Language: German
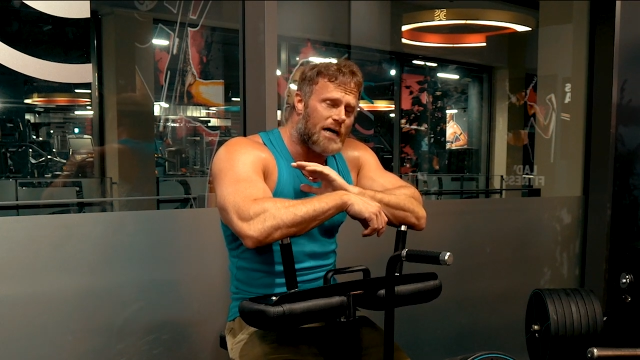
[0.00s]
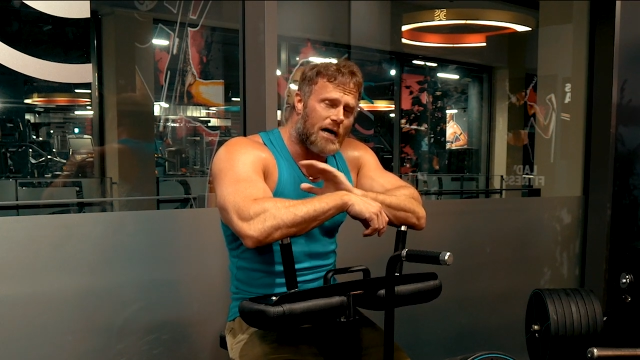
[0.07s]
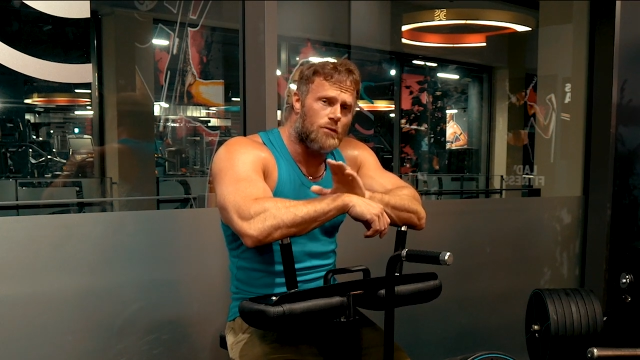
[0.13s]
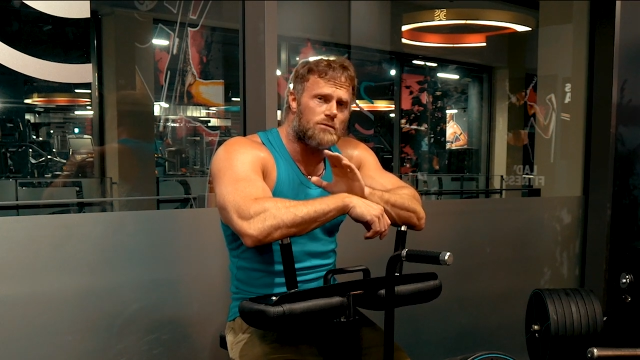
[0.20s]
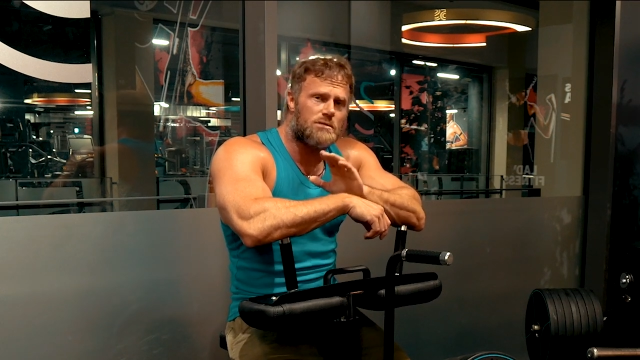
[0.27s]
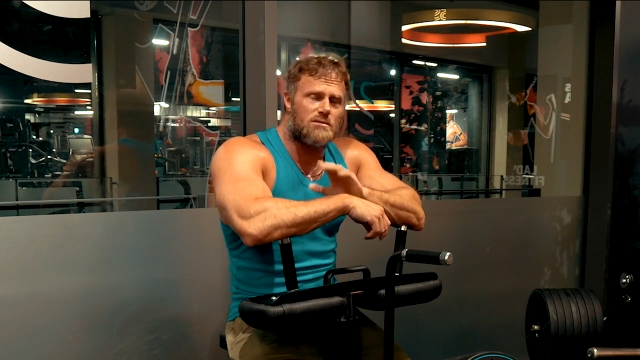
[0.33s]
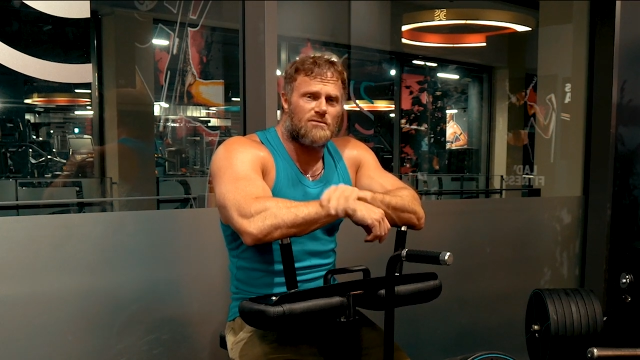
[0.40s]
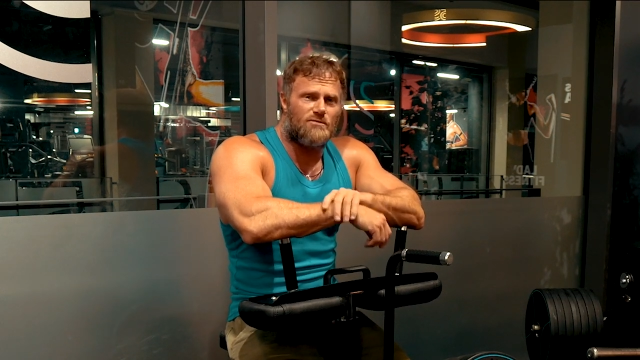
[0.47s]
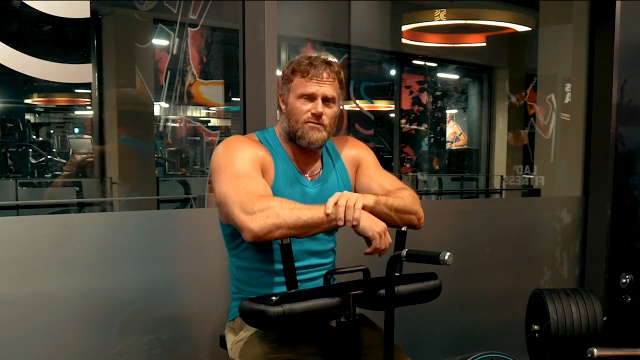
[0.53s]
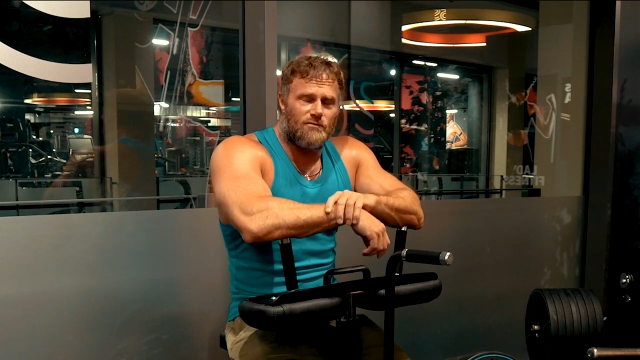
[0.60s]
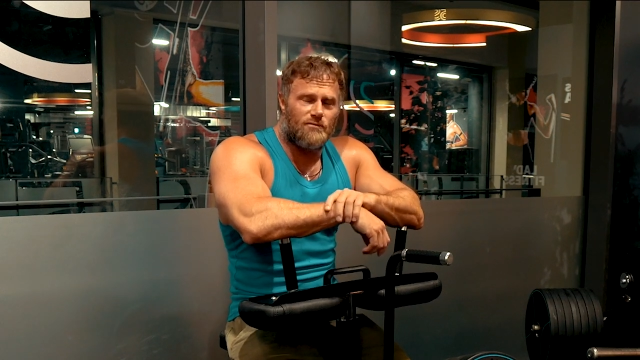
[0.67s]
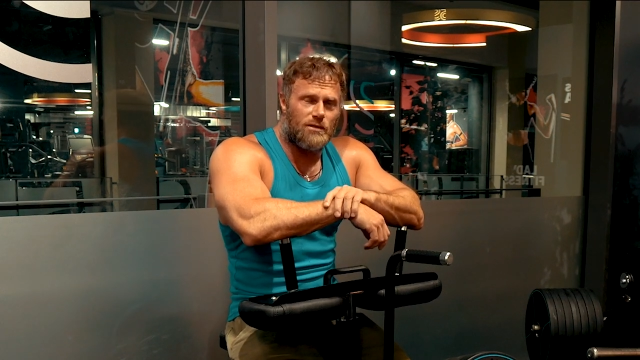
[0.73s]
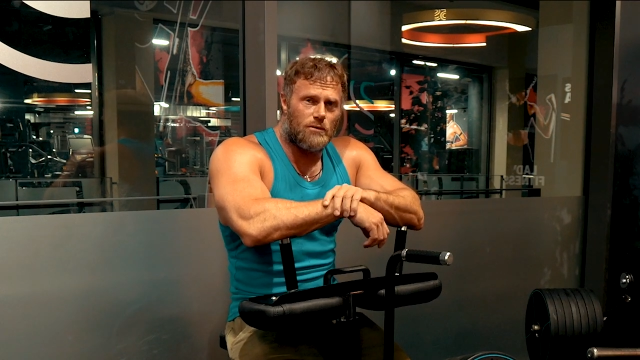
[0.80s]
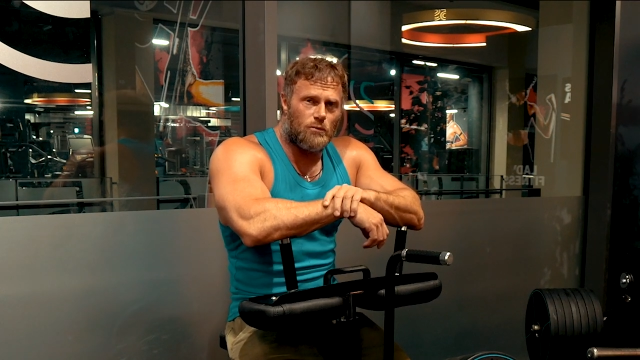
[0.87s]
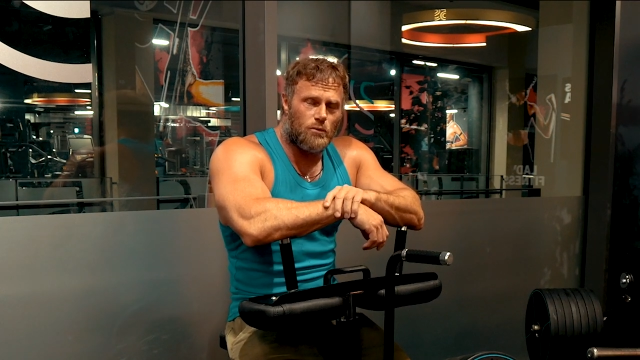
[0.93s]
tausende
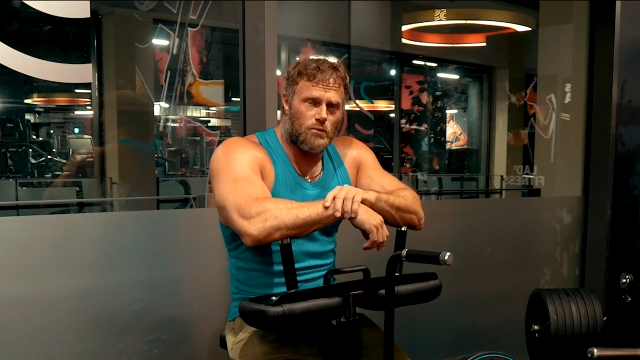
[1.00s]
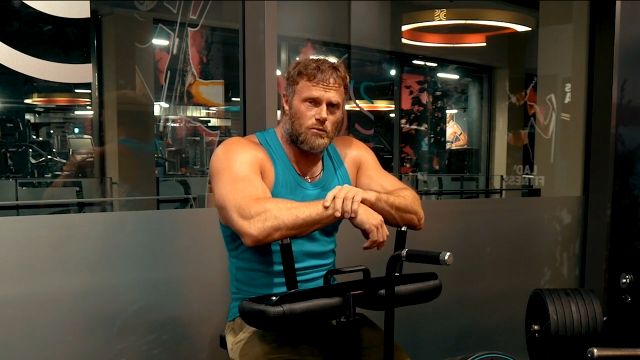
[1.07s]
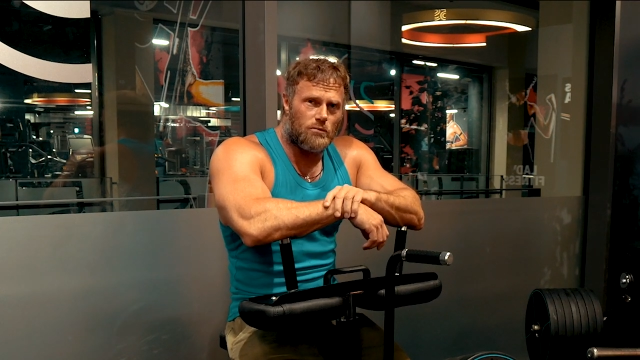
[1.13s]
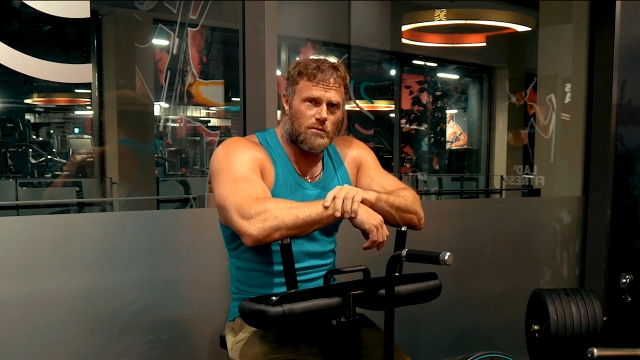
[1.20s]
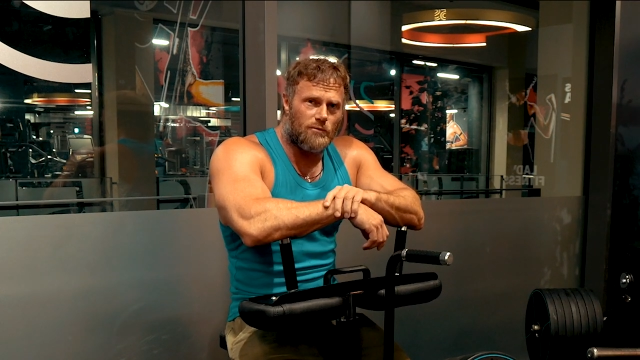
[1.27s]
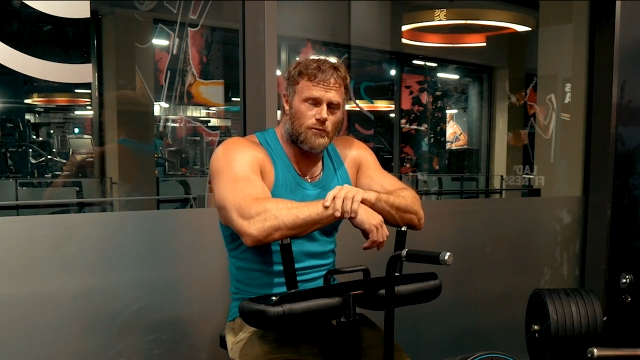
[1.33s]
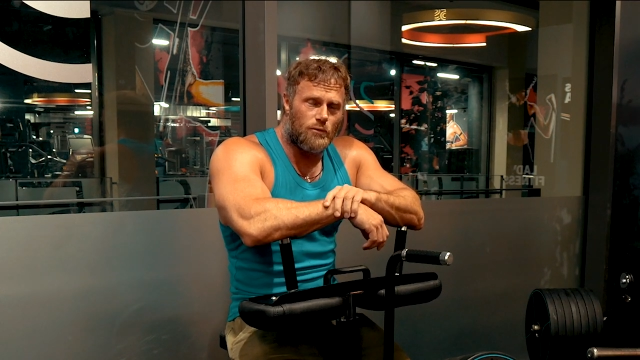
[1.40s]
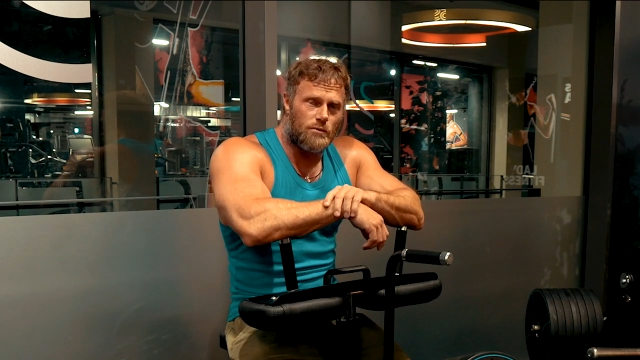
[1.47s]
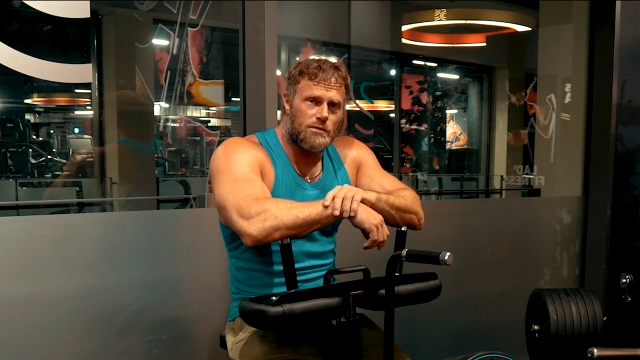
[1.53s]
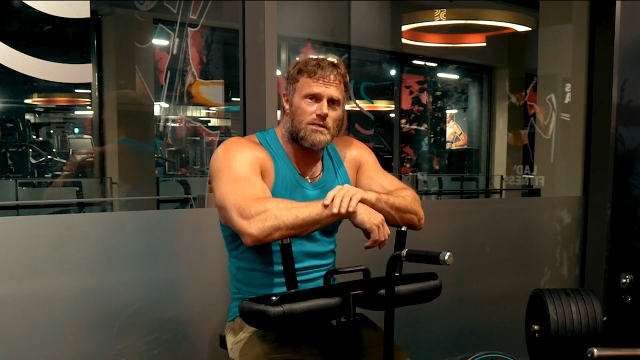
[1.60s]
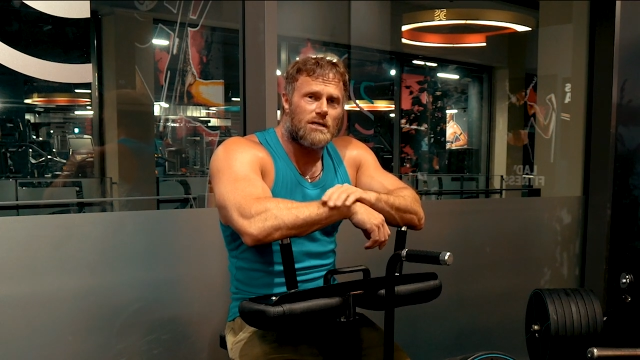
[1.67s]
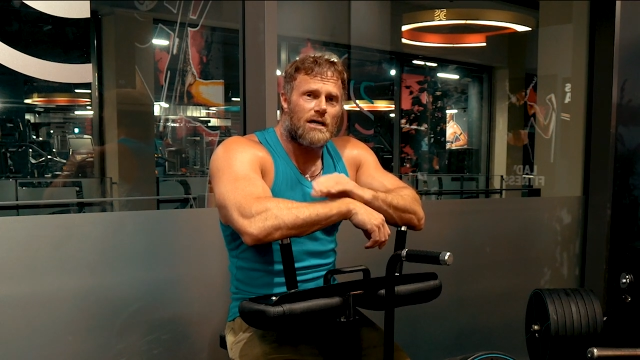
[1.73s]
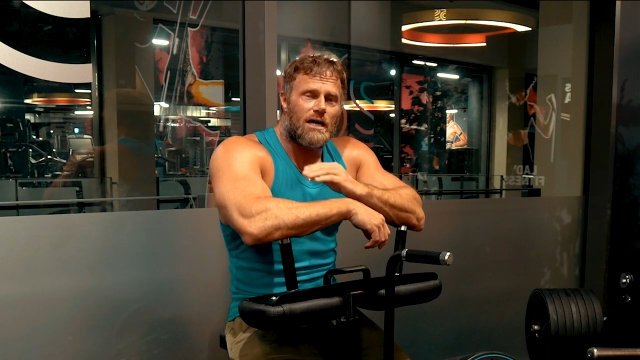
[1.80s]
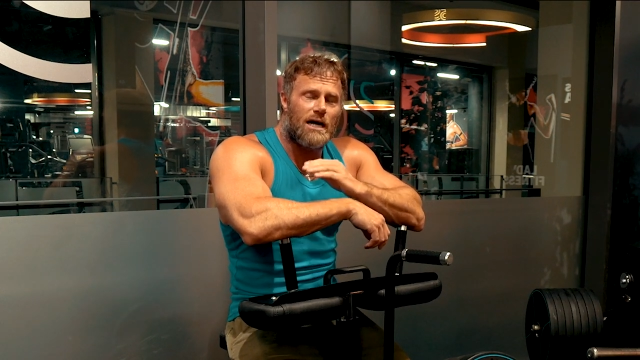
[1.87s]
von Wiederholungen gewöhnt,